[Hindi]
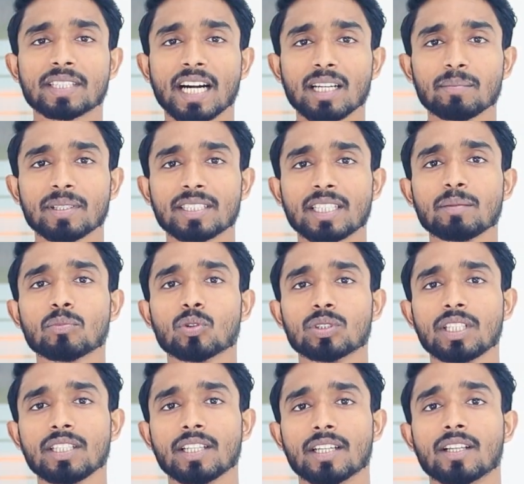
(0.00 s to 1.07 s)
प्रधानमंत्री
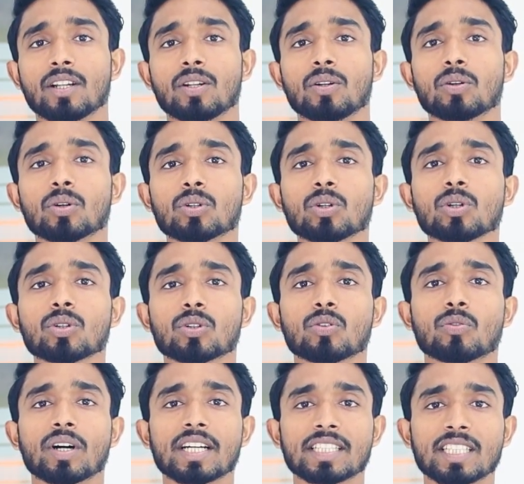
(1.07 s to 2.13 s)
मोदी ने लोगों को
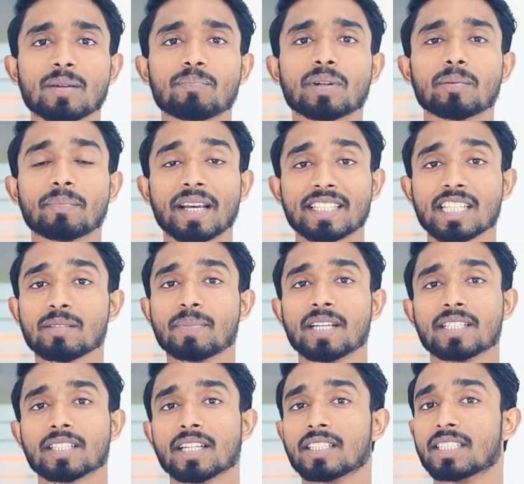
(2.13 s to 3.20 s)
व्हाट्सएप पर मैसेज
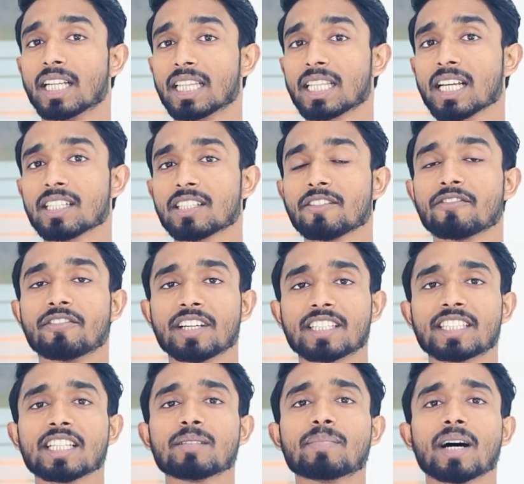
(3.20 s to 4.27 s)
भेजकर जनता से
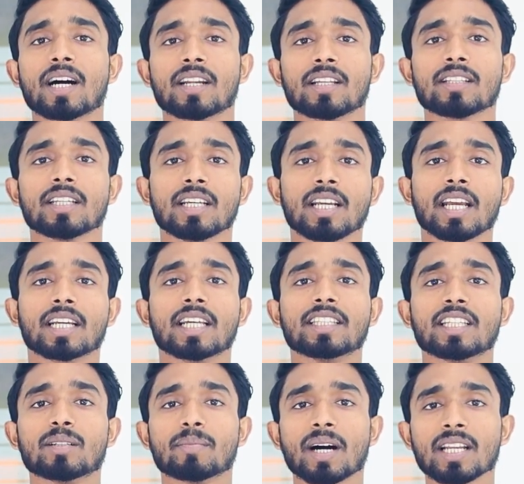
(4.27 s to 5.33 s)
विकसित भारत के
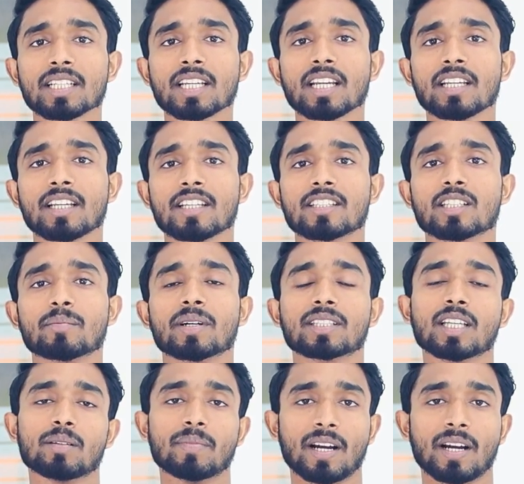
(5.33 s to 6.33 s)
निर्माण के लिए समर्थन